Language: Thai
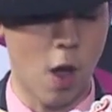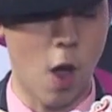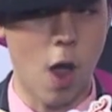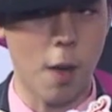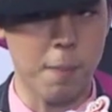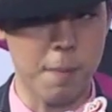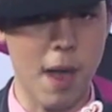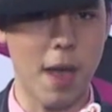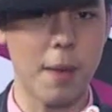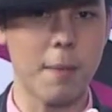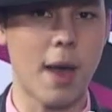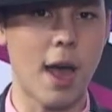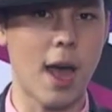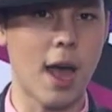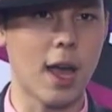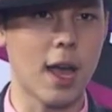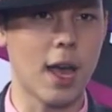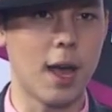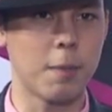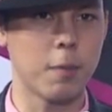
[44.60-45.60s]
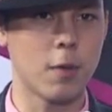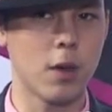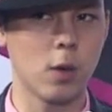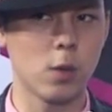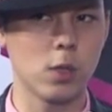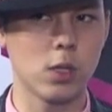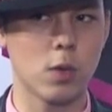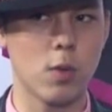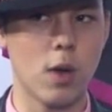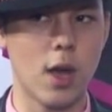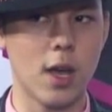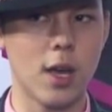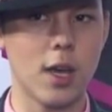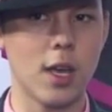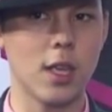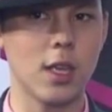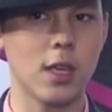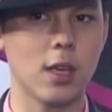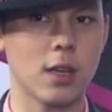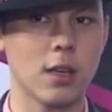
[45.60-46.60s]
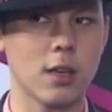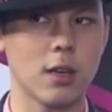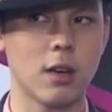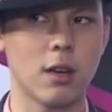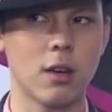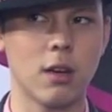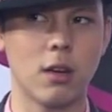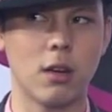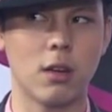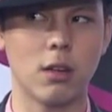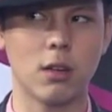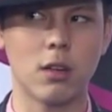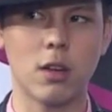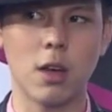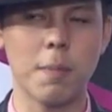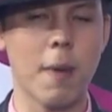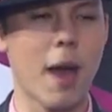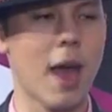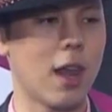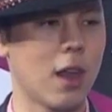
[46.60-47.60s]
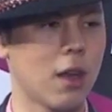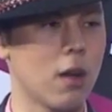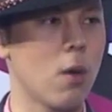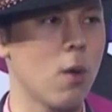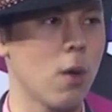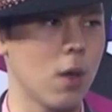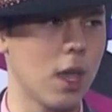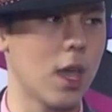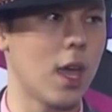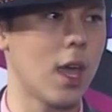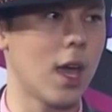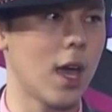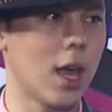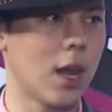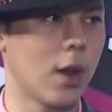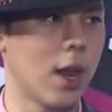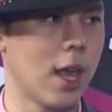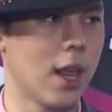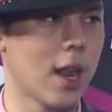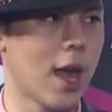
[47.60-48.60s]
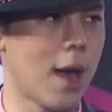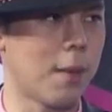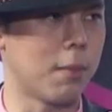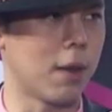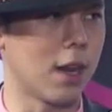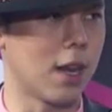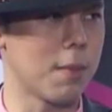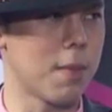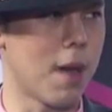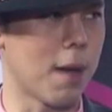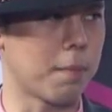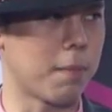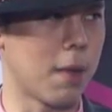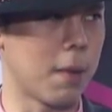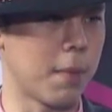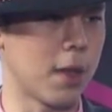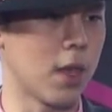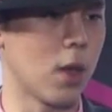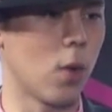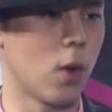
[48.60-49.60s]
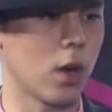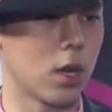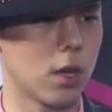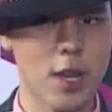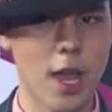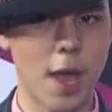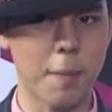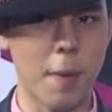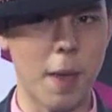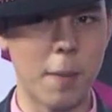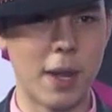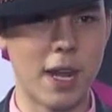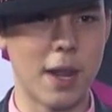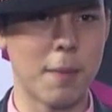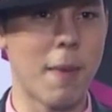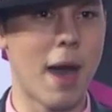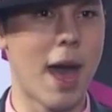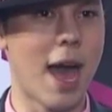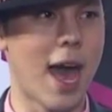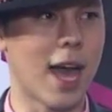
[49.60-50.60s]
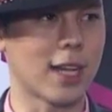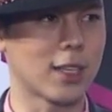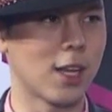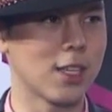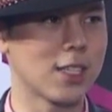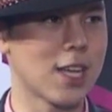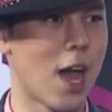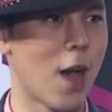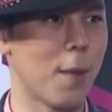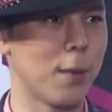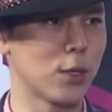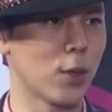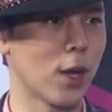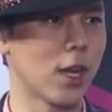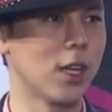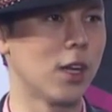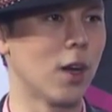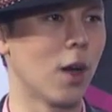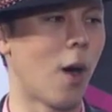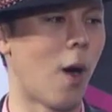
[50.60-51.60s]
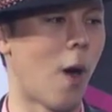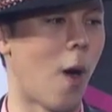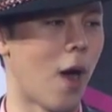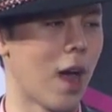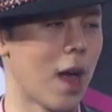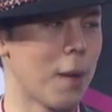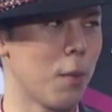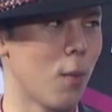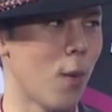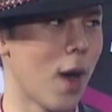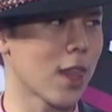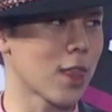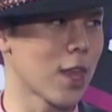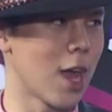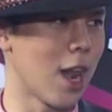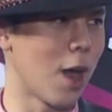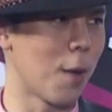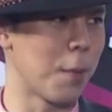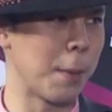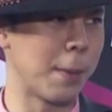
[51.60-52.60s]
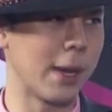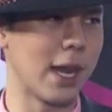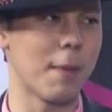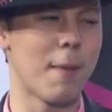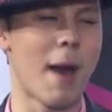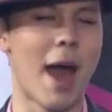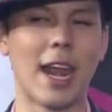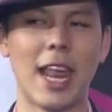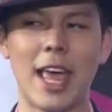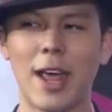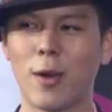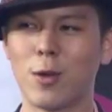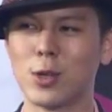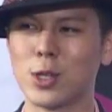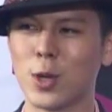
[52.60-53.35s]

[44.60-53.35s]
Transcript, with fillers: อ๋อไปมาครับก็รู้สึกว่าเฮ้ยก็ก็ไปแล้วก็โอเคครับเราได้ทำอะไรที่แบบเป็นประโยชน์ ส่วนใหญ่ไปบินทบาทตอนเช้าไปช่วยถือของครับเพราะว่าตอนเราไปบินทบาทเอง